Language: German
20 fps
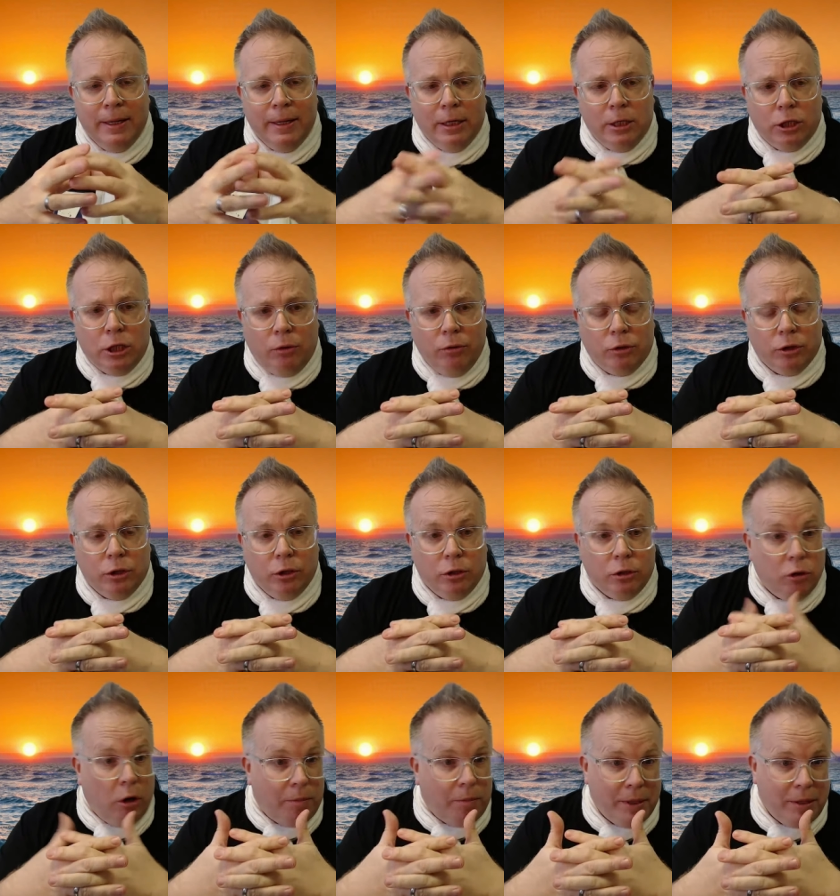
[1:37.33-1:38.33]
schauen uns eine
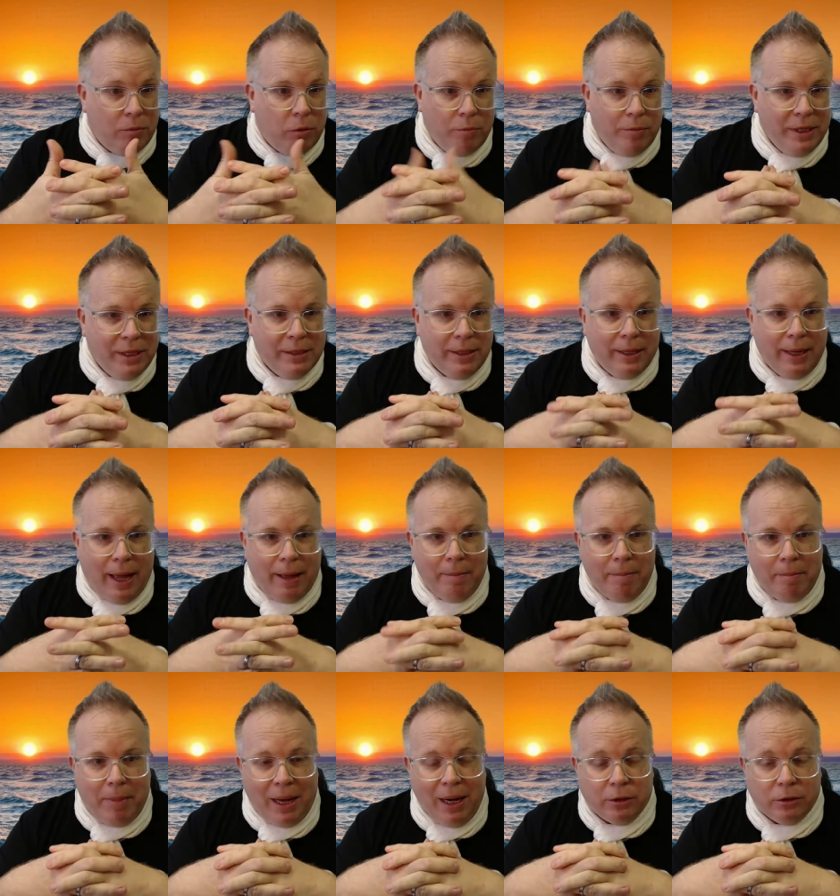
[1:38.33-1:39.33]
Top-Immobilie
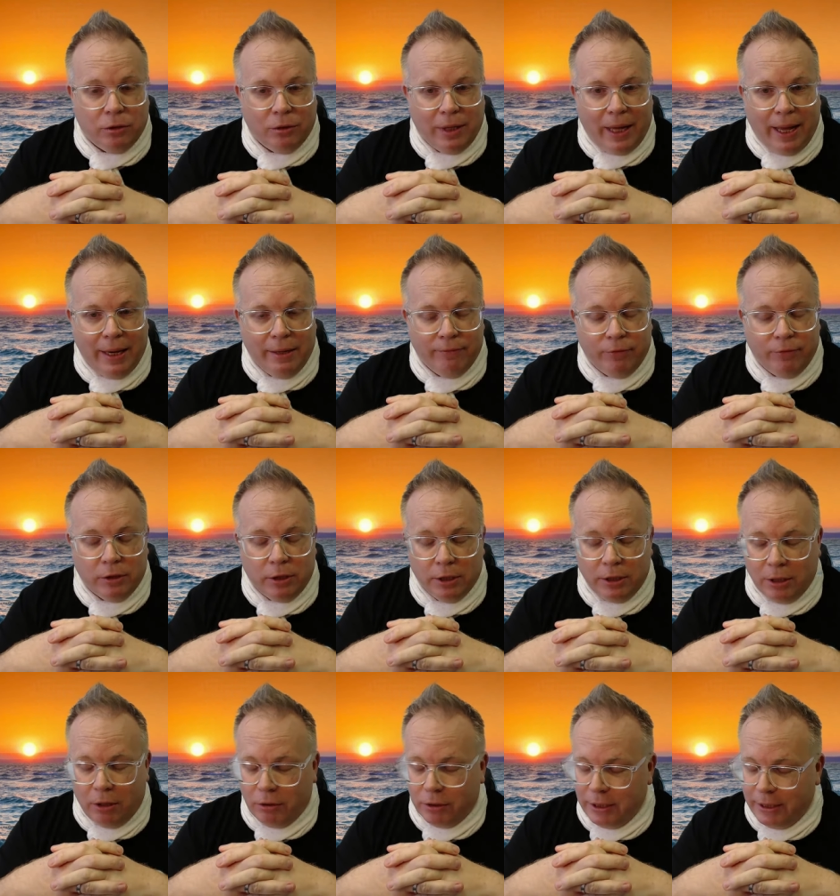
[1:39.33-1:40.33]
am Balaton an.
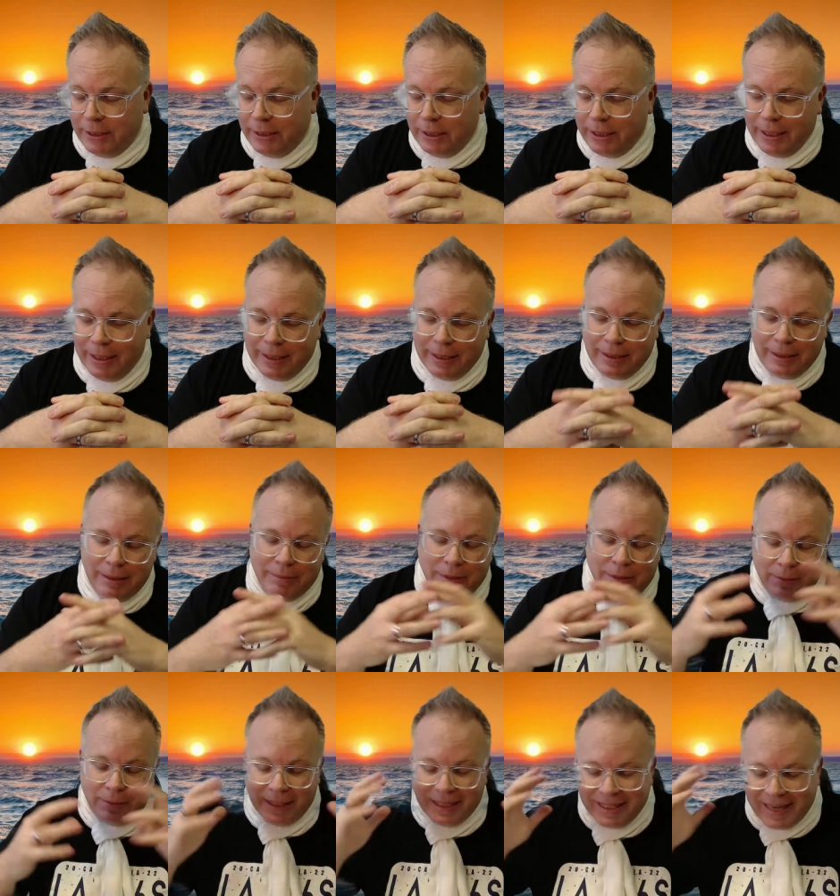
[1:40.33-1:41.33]
Wirklich auch diejenigen, die
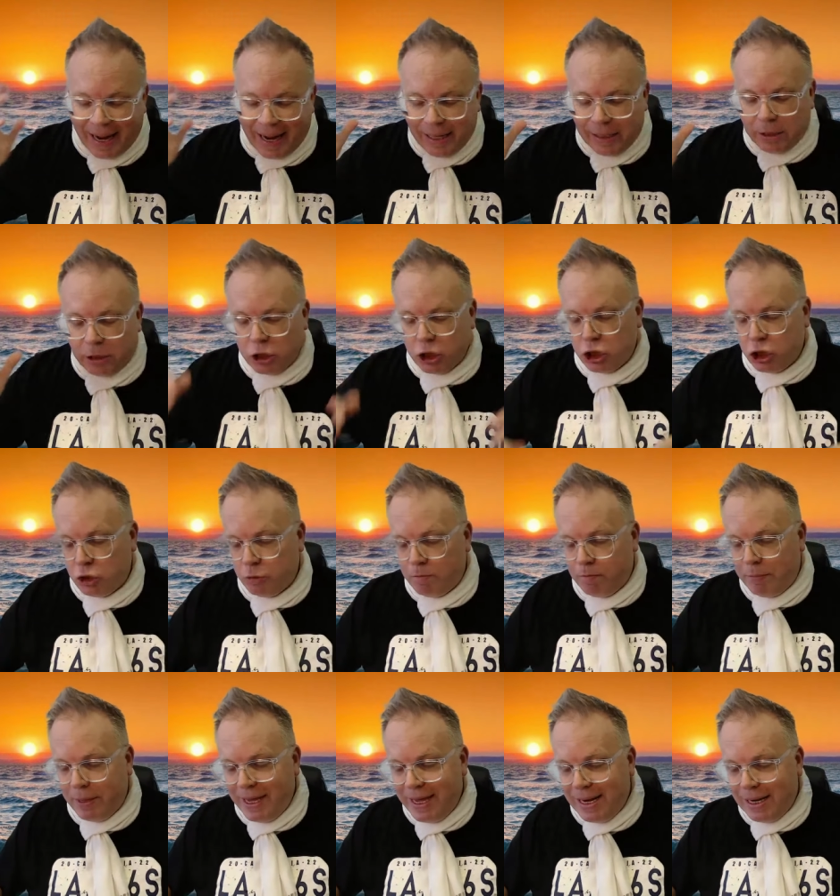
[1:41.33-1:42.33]
mit dem Gedanken
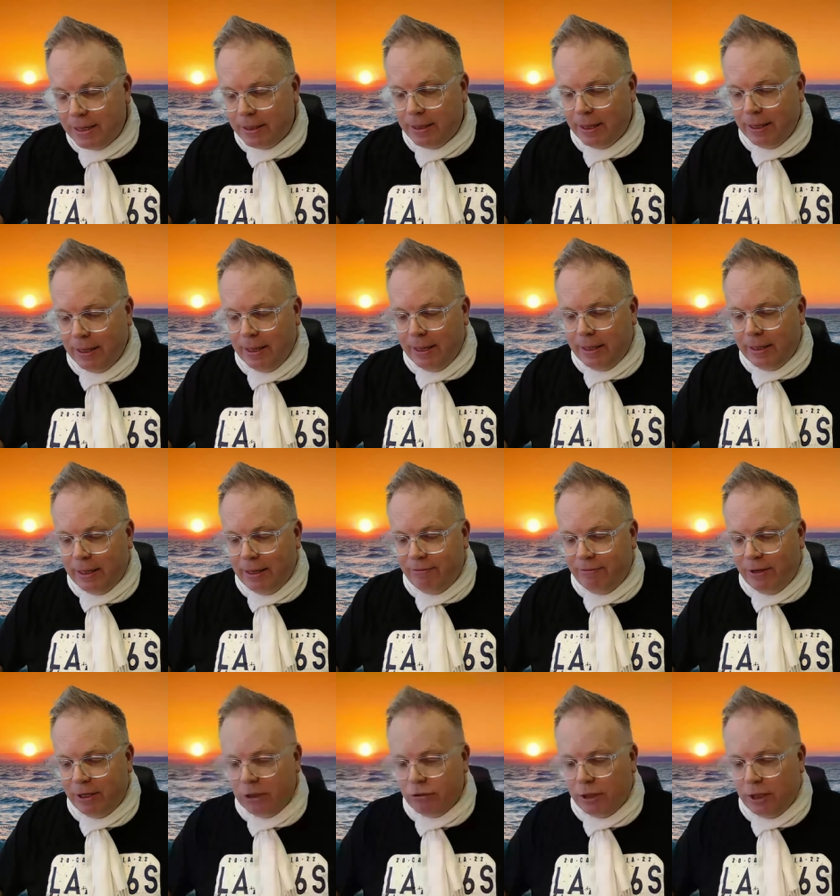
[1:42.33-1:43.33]
spielen,
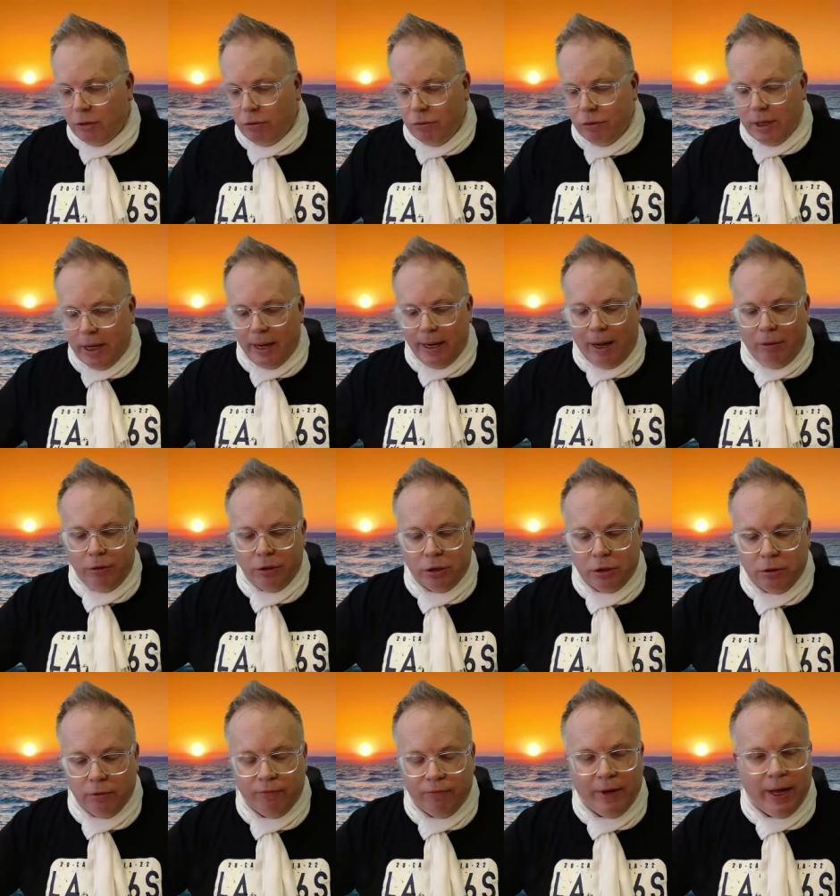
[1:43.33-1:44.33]
eventuell nach Ungarn
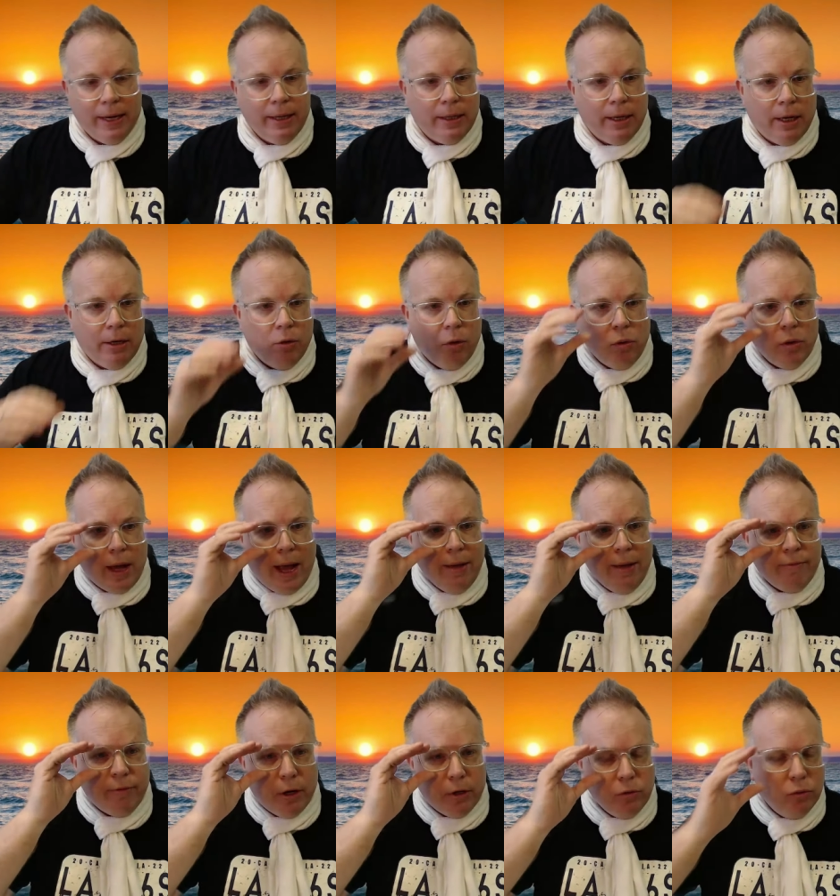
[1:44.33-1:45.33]
auszuwandern oder
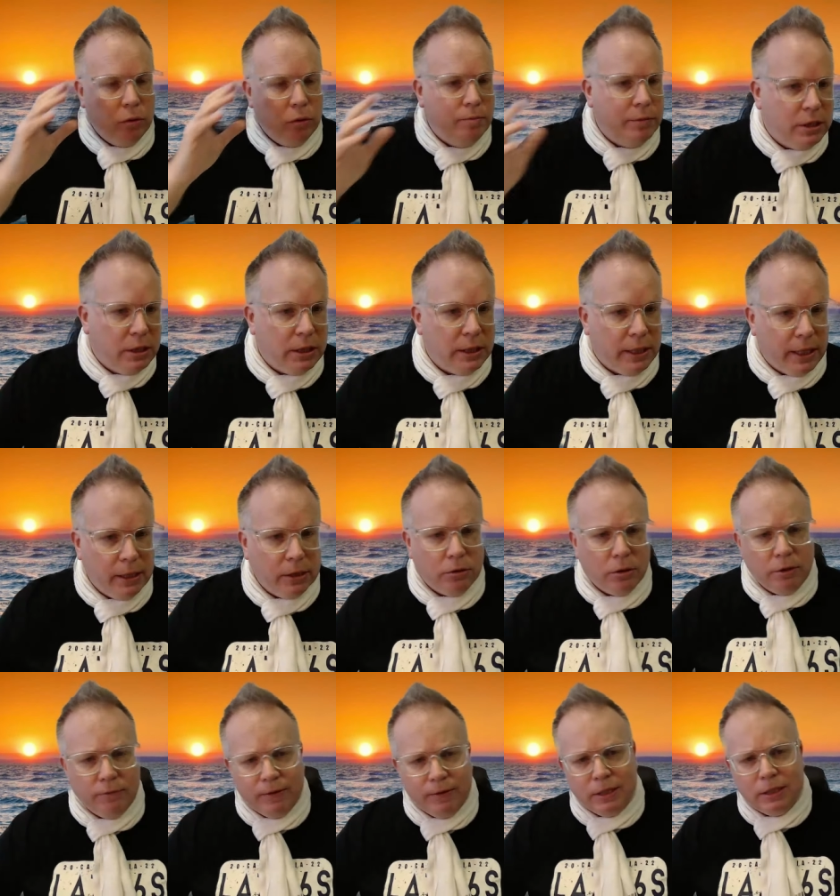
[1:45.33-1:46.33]
einfach nur ein bisschen Geld zu
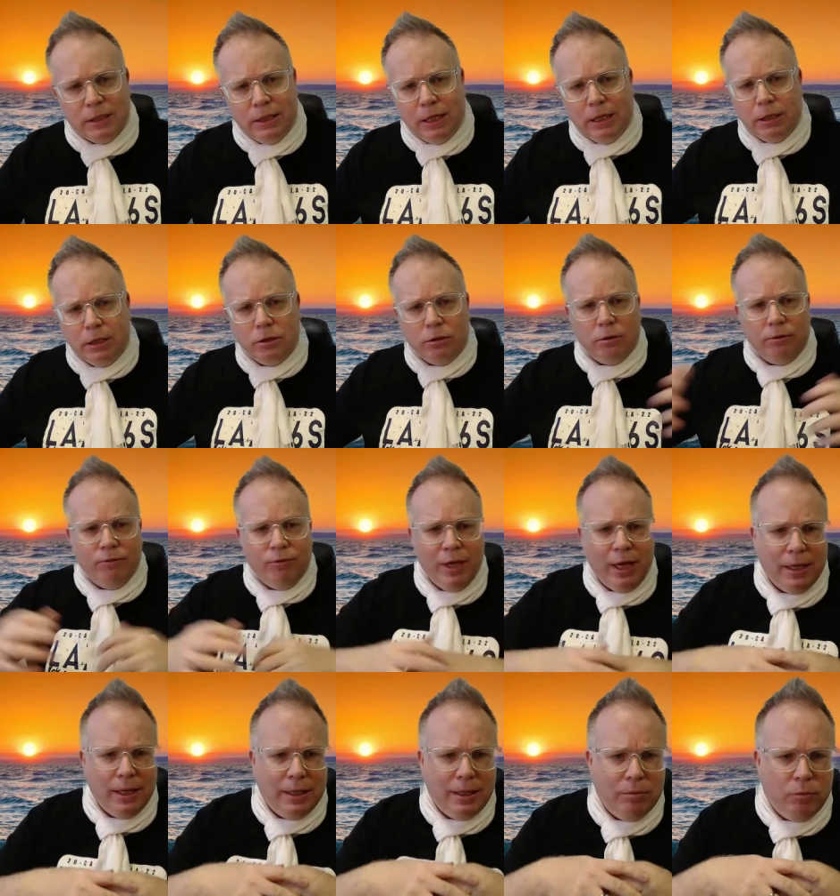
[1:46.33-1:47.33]
investieren in so eine
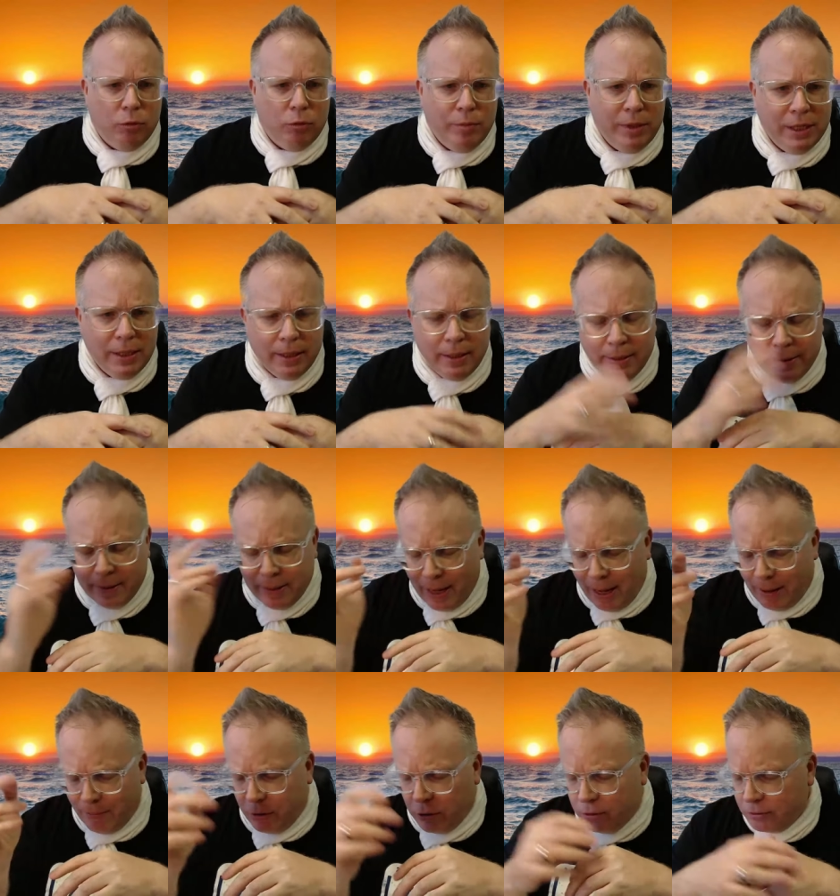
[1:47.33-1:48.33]
Ferienimmobilie,
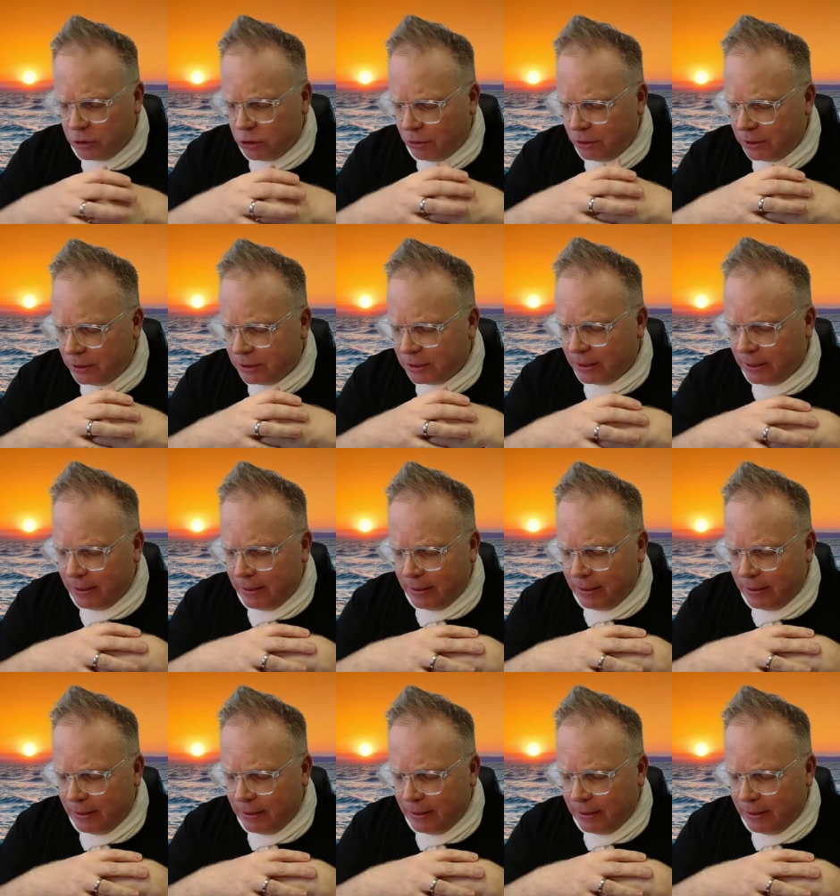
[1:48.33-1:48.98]
haben heute ein tolles,